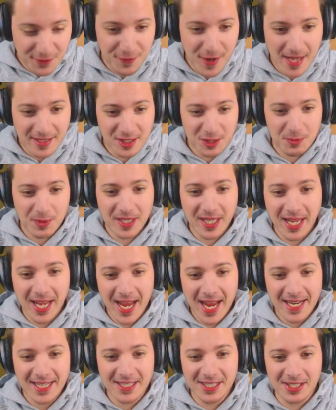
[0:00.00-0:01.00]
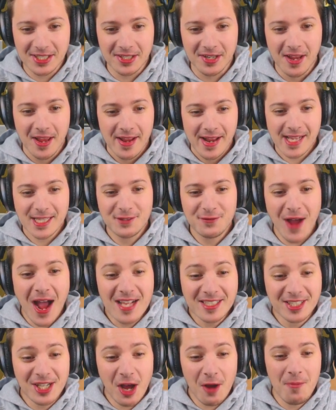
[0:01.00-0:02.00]
fertig mit Reden. Jetzt
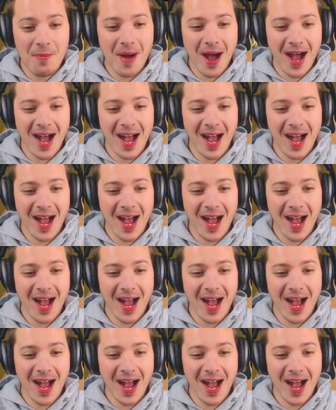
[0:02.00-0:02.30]
warte doch mal.